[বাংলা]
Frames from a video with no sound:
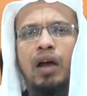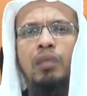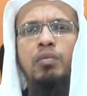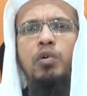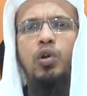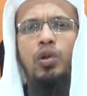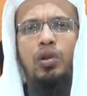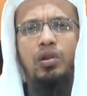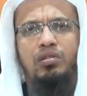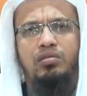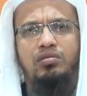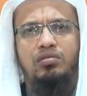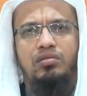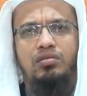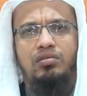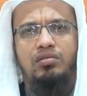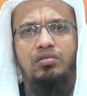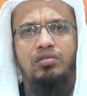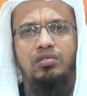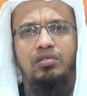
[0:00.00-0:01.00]
আমল
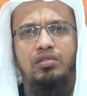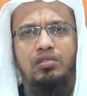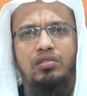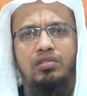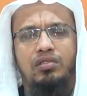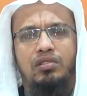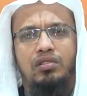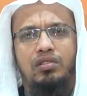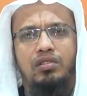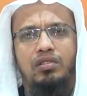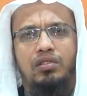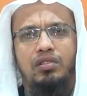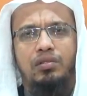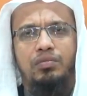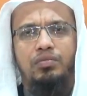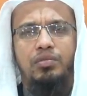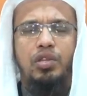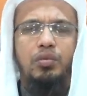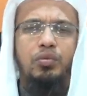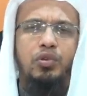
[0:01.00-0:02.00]

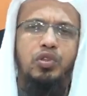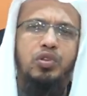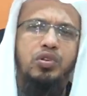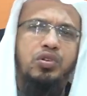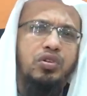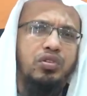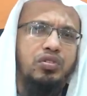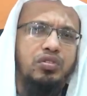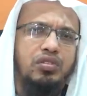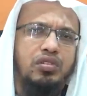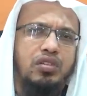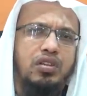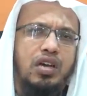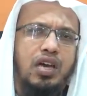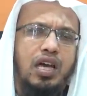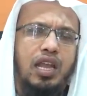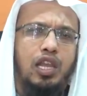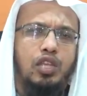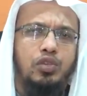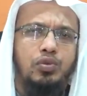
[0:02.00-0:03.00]
প্রিয় বন্ধুগণ
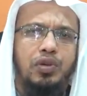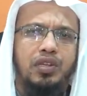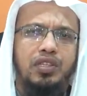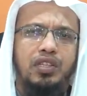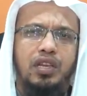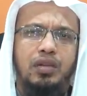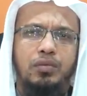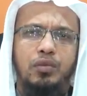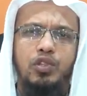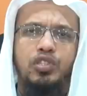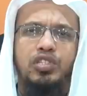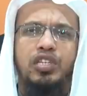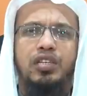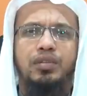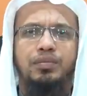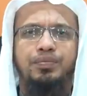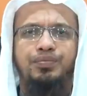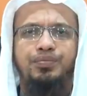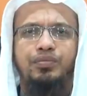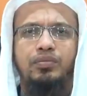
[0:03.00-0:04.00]
আল্লাহ সুমাতাল্লাহ বলছেন